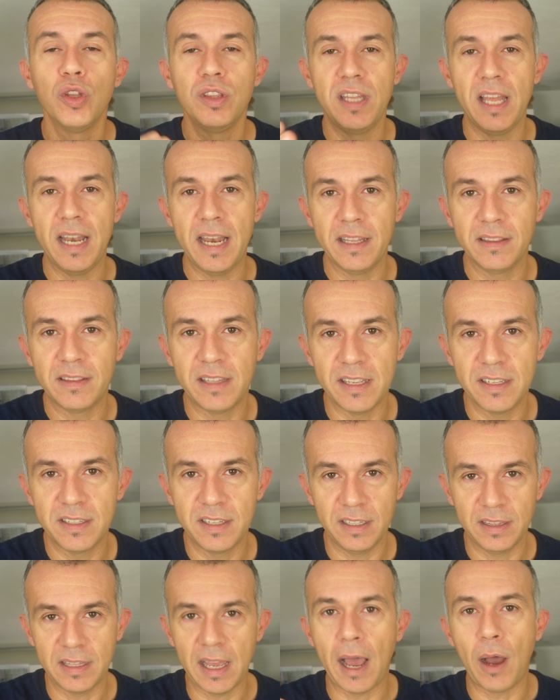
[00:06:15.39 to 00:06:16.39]

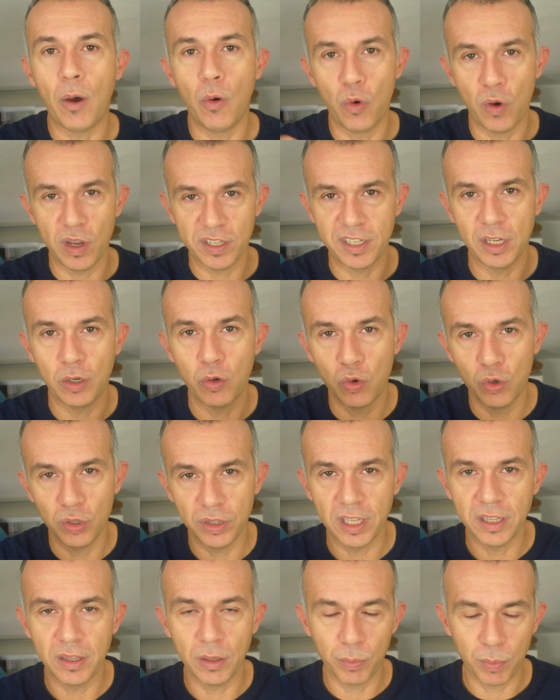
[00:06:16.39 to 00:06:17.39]
dell'intensità o a
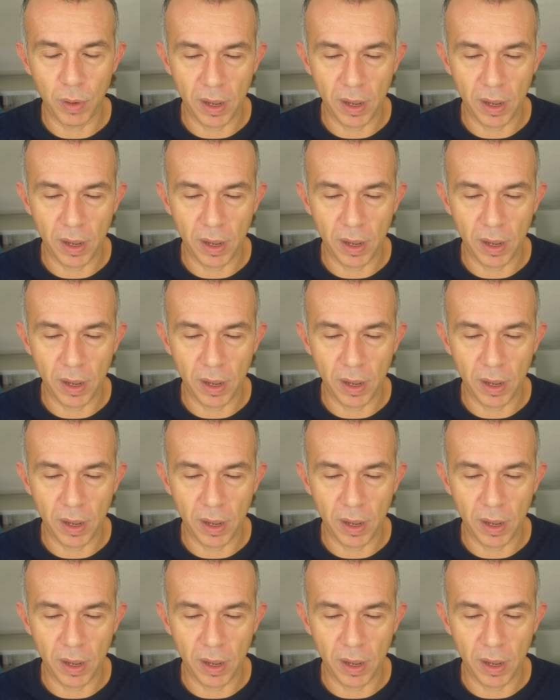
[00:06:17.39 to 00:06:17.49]
seconda,